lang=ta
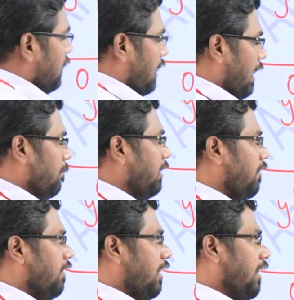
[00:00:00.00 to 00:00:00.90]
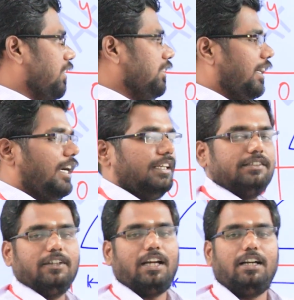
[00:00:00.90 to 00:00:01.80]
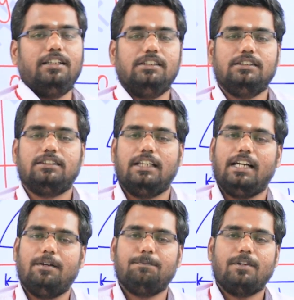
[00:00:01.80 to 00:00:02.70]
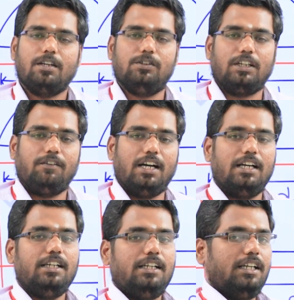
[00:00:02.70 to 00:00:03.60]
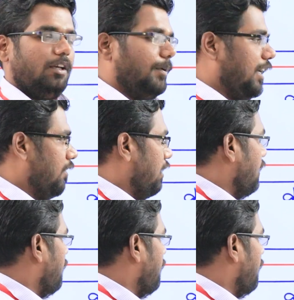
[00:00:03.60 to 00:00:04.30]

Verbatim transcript: டயாமீட்டர் வேற ஆள் ரேடியஸ் வேற ஆள் சரியா ஓகேவா இப்போ கவன